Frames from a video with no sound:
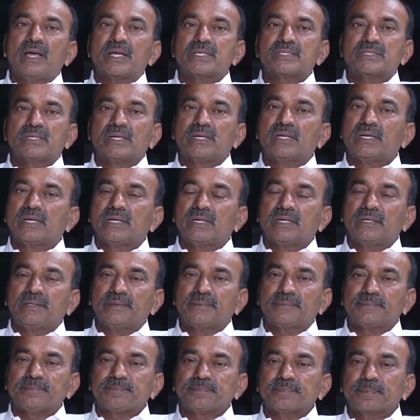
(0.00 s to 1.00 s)
యాక్చువల్గా
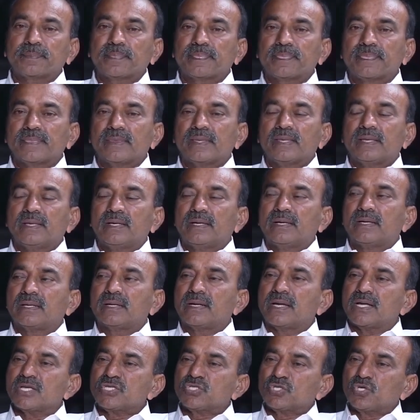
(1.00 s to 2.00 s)

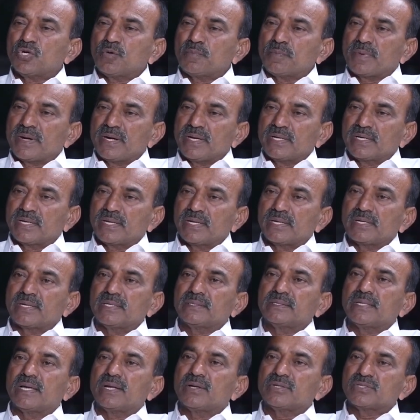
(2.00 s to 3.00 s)
రాజగోపాల్ రెడ్డి గారు
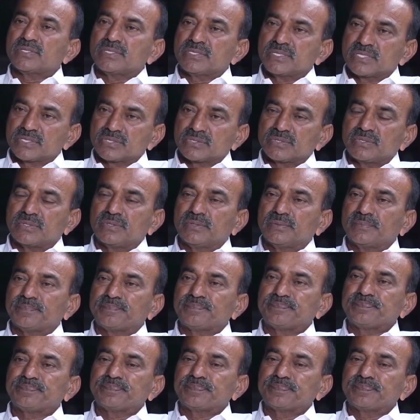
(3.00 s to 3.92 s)
ఎట్టయితే ఆలోచన చేస్తున్నాడు